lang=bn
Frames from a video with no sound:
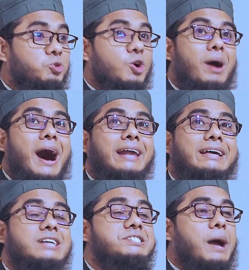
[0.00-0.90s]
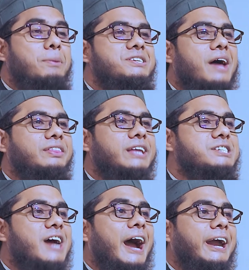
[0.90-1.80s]
তোমার কাছে আমি জানতে
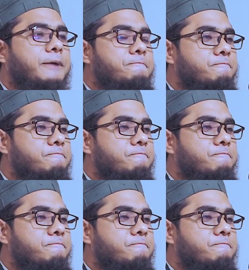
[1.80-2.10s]
চাই